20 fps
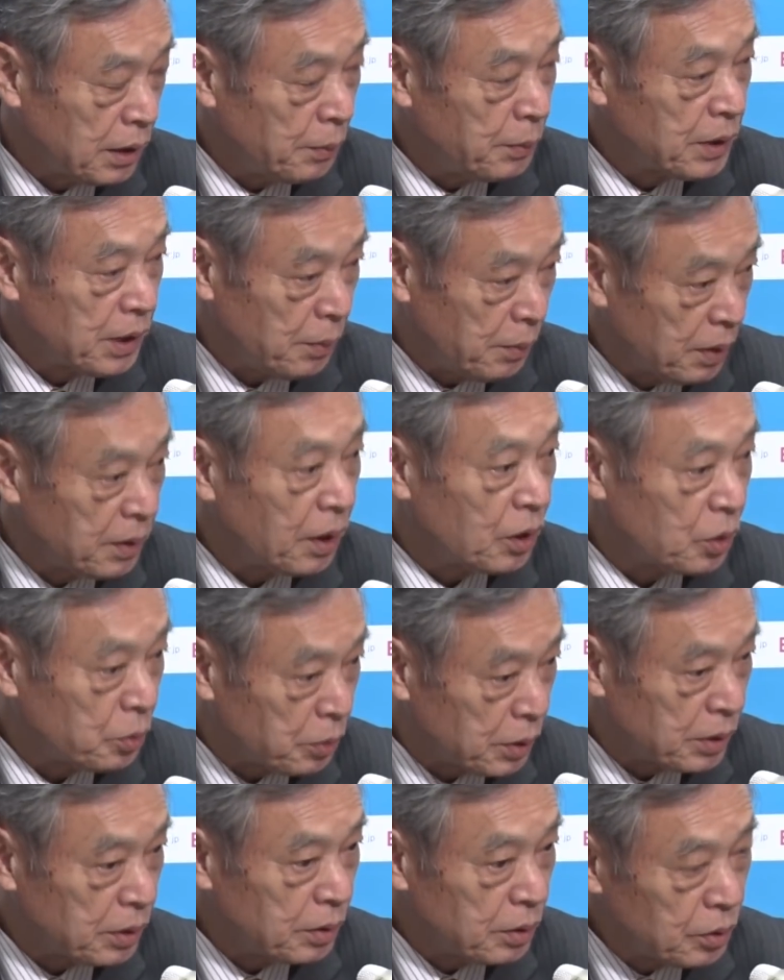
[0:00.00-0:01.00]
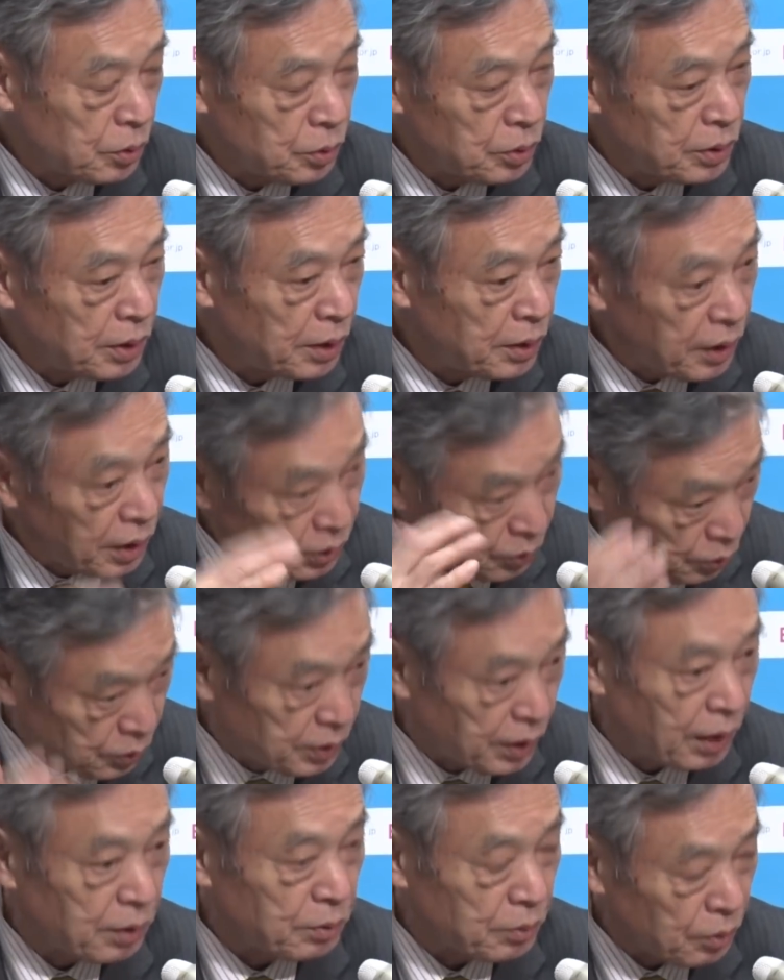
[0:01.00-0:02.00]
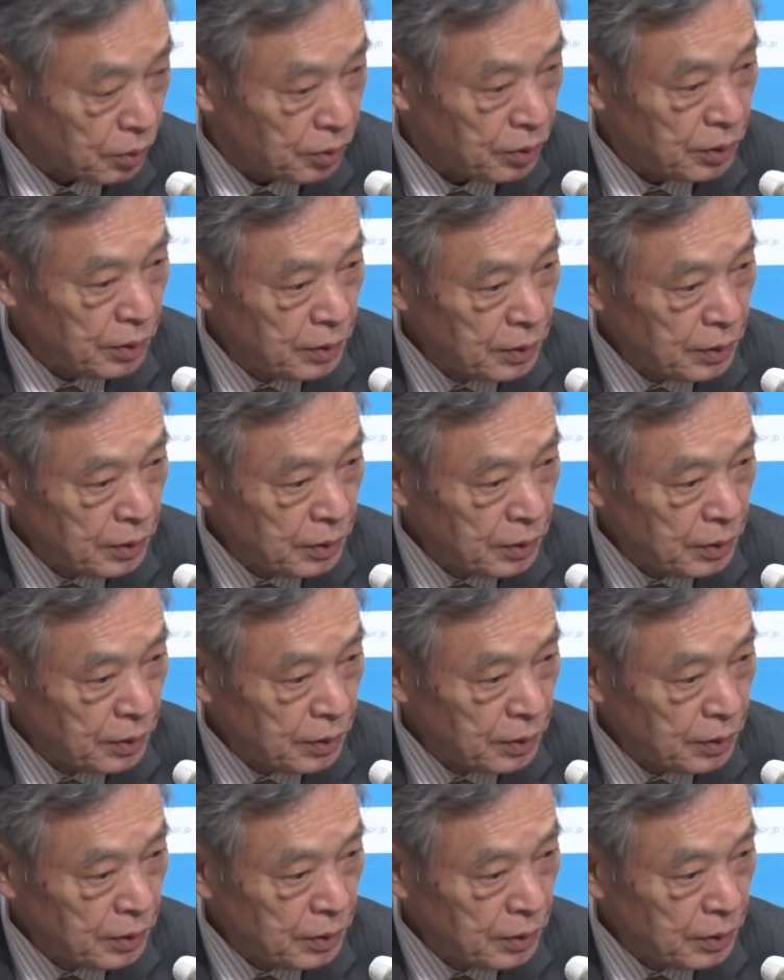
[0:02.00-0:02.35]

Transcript: さまざまあったと思います、そういった時の一つあると、